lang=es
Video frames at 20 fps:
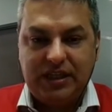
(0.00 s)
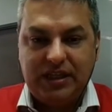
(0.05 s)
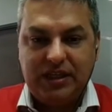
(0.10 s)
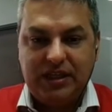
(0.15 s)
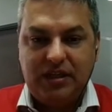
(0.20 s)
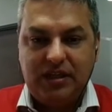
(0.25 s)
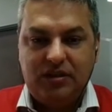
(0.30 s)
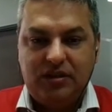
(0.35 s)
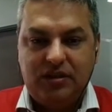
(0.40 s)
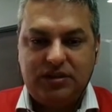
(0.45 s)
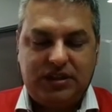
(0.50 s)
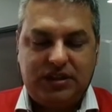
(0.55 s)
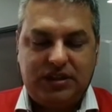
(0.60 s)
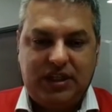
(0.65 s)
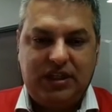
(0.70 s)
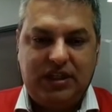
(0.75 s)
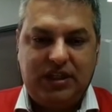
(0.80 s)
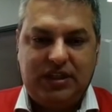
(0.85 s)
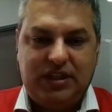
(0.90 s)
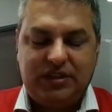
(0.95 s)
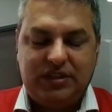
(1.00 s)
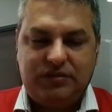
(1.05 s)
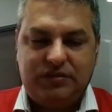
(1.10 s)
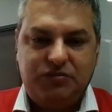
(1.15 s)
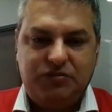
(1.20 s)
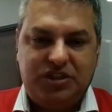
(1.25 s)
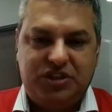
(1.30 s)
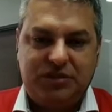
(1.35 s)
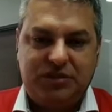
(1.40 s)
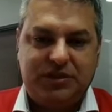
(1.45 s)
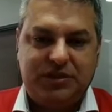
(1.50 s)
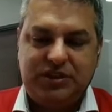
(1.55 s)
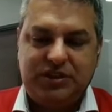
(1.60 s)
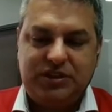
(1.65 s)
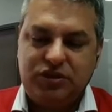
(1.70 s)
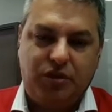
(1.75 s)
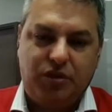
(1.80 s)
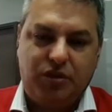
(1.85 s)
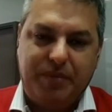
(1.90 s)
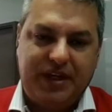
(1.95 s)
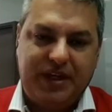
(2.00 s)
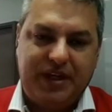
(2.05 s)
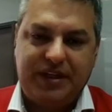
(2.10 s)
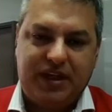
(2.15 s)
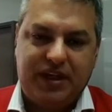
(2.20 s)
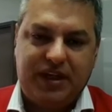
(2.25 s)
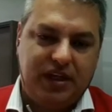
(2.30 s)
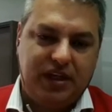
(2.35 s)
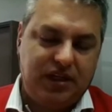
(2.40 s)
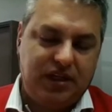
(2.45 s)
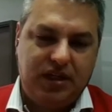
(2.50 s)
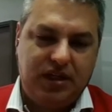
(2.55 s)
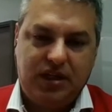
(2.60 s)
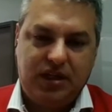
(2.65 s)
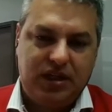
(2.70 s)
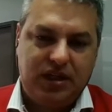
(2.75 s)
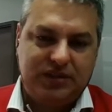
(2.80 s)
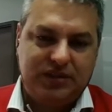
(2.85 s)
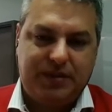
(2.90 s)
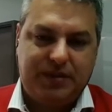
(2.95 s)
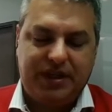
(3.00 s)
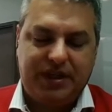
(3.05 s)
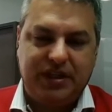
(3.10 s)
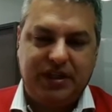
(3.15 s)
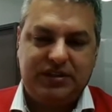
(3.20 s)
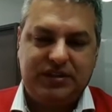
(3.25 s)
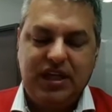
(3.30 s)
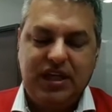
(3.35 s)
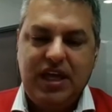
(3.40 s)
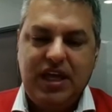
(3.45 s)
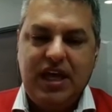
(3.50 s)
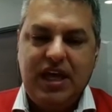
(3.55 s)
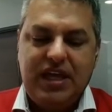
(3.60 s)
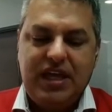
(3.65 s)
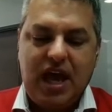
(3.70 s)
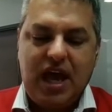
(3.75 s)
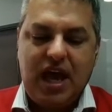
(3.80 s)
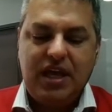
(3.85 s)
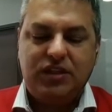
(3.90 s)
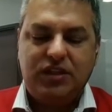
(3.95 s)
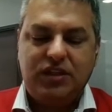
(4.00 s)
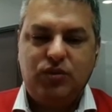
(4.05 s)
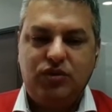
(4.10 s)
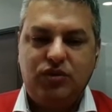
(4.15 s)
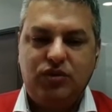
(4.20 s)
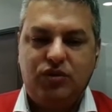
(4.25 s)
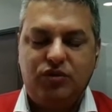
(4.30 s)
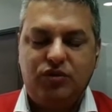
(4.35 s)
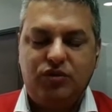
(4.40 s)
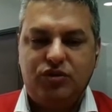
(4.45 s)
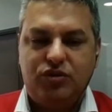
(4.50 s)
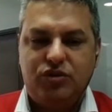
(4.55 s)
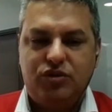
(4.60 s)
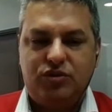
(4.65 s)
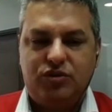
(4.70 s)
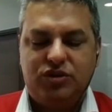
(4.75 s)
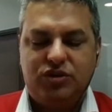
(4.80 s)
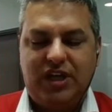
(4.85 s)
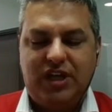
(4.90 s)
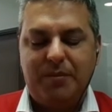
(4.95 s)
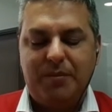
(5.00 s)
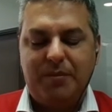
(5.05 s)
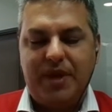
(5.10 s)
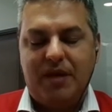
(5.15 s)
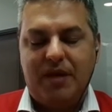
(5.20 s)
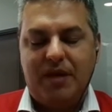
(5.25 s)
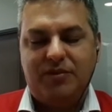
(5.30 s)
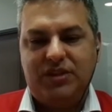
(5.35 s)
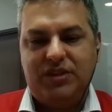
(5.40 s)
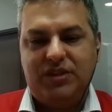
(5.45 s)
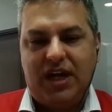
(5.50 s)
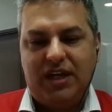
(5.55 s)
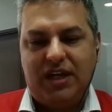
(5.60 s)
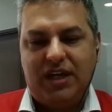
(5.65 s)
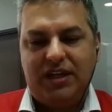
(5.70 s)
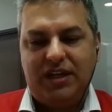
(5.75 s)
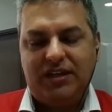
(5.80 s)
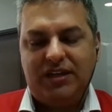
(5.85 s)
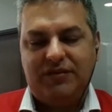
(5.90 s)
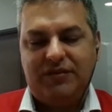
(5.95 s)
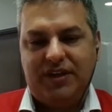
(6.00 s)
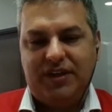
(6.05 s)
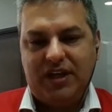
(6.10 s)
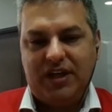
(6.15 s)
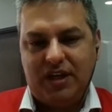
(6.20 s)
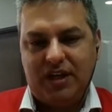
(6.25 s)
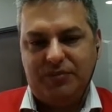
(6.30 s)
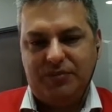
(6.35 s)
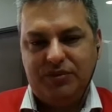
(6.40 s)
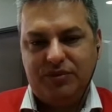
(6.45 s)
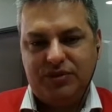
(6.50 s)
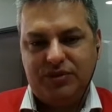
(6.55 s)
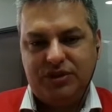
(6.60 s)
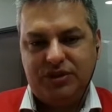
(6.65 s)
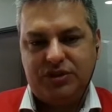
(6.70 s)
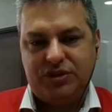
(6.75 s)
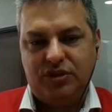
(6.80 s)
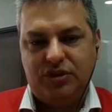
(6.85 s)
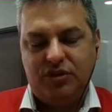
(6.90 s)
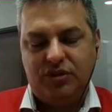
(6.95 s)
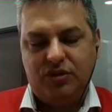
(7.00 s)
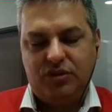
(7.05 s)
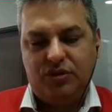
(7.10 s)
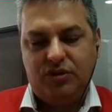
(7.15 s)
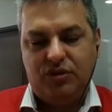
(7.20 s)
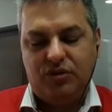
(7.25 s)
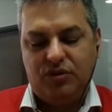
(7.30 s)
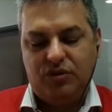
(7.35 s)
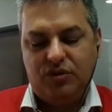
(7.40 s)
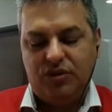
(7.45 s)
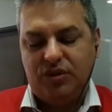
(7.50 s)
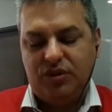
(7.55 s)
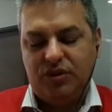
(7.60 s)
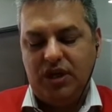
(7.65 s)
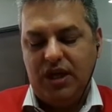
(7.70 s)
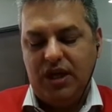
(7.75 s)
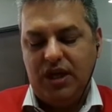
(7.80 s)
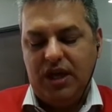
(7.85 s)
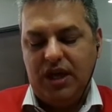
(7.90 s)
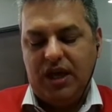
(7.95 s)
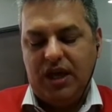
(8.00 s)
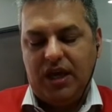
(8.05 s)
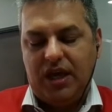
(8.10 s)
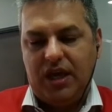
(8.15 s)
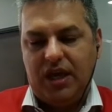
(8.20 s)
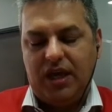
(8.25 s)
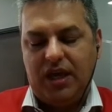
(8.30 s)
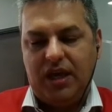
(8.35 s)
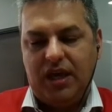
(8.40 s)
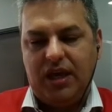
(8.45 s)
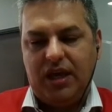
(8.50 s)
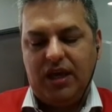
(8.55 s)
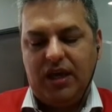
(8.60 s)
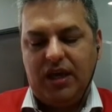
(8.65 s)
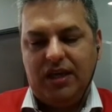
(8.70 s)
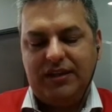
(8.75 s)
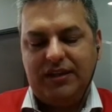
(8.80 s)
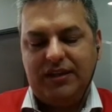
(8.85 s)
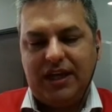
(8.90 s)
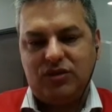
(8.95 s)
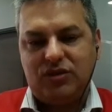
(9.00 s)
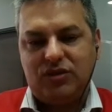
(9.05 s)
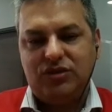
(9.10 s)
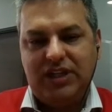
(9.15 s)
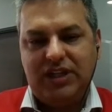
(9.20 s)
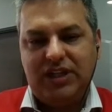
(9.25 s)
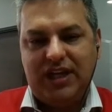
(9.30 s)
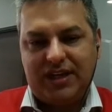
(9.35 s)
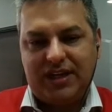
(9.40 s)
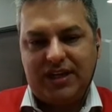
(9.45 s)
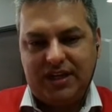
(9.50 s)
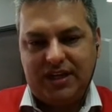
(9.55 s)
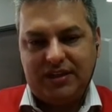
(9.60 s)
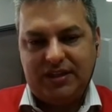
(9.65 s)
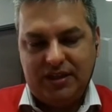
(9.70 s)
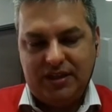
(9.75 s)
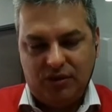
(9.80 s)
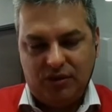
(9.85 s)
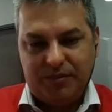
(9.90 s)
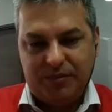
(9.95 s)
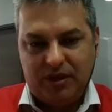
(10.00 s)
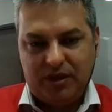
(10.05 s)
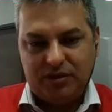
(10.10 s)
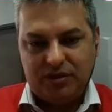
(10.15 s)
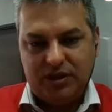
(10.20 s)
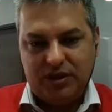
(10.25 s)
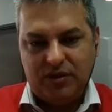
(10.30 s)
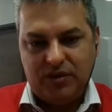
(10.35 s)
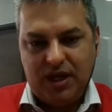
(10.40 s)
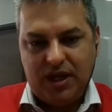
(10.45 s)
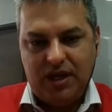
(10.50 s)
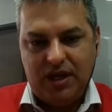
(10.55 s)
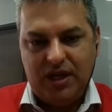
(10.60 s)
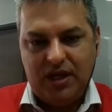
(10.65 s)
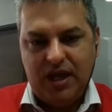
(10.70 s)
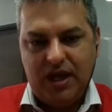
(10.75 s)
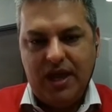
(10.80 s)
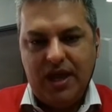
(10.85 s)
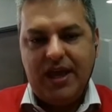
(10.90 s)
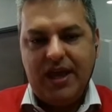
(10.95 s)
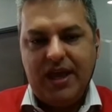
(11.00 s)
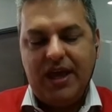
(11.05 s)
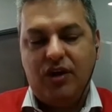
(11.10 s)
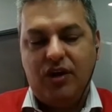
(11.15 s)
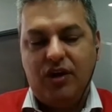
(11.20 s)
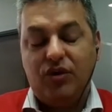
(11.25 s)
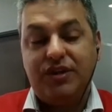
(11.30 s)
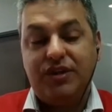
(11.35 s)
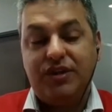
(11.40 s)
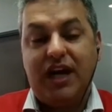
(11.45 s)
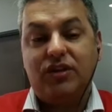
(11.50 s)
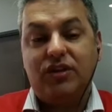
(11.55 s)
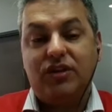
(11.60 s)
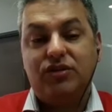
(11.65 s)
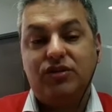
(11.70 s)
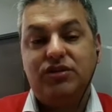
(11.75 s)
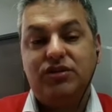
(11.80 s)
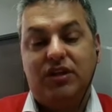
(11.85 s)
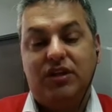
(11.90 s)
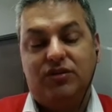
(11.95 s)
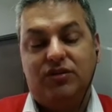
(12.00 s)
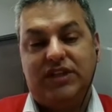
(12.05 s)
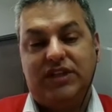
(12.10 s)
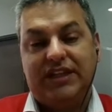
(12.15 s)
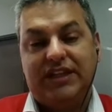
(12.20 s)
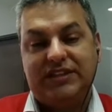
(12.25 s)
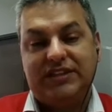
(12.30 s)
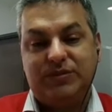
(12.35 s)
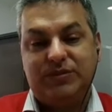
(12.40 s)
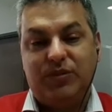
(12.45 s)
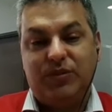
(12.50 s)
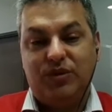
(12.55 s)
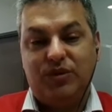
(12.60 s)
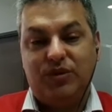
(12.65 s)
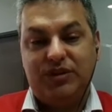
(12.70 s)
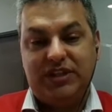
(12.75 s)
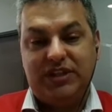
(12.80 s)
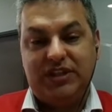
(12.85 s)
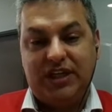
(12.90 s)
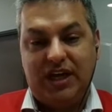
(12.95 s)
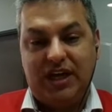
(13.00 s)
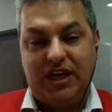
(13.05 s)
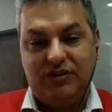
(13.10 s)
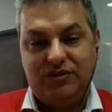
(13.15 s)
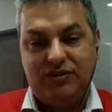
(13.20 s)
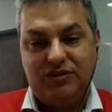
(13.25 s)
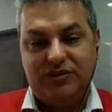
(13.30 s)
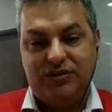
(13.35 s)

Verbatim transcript: los satélites muchas veces no penetran las paredes y ahí es cuando nosotros cambiamos a identificar la posición con eh, datos de la red del operador celular y con datos de los access points cercanos.